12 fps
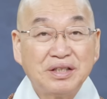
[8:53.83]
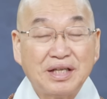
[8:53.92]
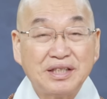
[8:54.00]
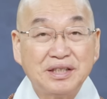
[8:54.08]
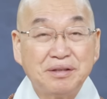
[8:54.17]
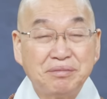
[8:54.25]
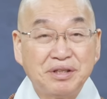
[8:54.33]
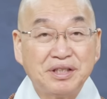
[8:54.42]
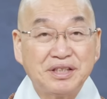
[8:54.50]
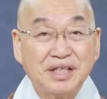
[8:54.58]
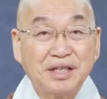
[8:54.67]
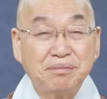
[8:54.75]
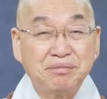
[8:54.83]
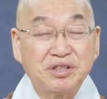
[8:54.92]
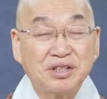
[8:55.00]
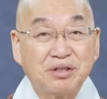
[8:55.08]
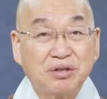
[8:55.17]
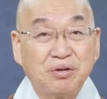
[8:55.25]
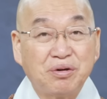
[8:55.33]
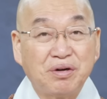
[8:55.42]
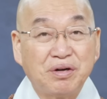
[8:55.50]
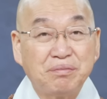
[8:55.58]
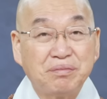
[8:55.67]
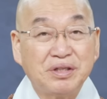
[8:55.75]
시어머니
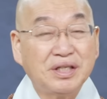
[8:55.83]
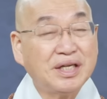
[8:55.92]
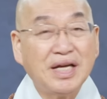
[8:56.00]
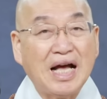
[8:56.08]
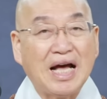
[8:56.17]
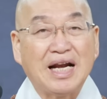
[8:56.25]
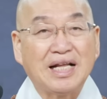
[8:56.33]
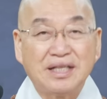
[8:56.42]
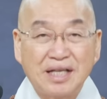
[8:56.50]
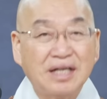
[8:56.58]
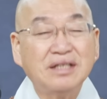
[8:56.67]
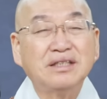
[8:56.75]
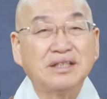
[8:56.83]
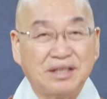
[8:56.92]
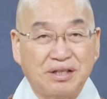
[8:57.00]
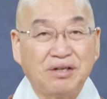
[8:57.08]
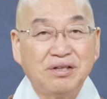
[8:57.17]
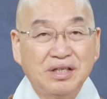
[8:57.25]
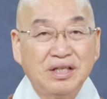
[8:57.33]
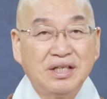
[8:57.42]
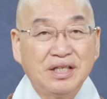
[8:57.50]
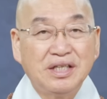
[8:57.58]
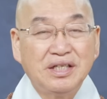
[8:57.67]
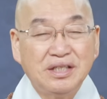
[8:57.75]
책임지고 이렇게 안 한다는 거예요.
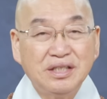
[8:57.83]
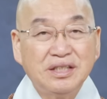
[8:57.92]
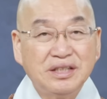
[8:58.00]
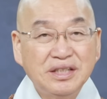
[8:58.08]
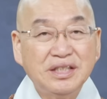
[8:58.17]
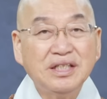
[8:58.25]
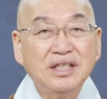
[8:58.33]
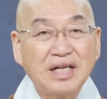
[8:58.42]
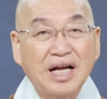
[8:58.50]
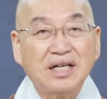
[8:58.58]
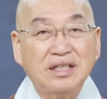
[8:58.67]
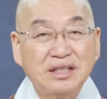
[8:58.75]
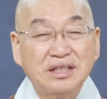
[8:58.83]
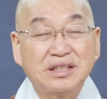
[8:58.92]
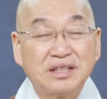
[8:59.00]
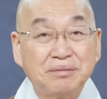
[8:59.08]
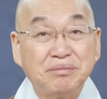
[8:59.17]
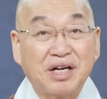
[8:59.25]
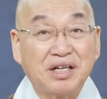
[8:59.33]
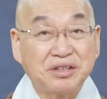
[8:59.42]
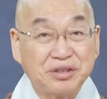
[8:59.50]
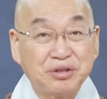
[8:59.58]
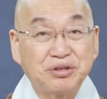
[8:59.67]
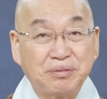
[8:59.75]
이런 것이 일어나는 거는 지금 내가
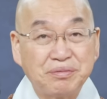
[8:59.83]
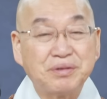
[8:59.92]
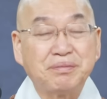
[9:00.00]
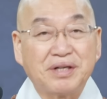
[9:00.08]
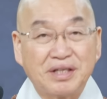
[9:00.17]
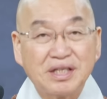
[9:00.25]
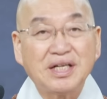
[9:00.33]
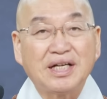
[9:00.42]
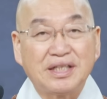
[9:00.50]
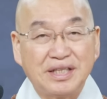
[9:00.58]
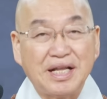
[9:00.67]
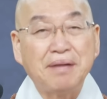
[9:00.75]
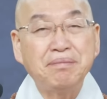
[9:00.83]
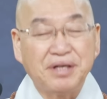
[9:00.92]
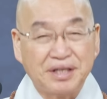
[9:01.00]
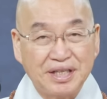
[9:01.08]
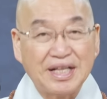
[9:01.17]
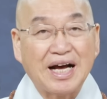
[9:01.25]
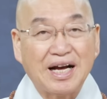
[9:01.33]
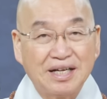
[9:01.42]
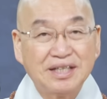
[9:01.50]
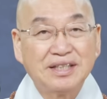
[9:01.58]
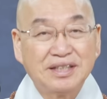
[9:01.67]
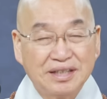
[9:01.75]
어쩔 수 없지만 그러나 이건 내 병이다.
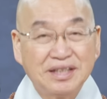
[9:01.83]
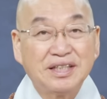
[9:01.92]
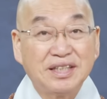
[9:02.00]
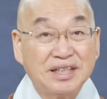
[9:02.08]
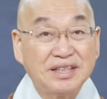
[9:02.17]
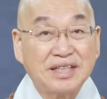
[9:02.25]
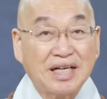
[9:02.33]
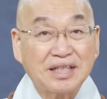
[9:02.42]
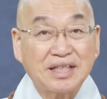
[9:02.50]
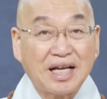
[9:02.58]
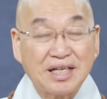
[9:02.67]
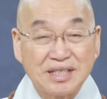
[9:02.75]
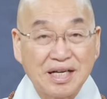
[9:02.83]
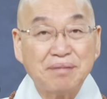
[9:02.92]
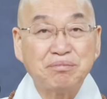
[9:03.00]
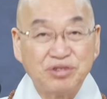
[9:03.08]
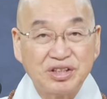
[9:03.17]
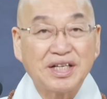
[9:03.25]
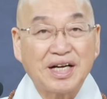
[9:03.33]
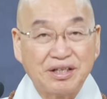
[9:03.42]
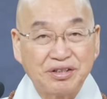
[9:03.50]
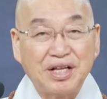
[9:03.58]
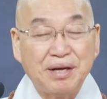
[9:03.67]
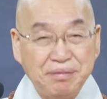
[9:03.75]
이 상 다른 사람 문제가 아니고 내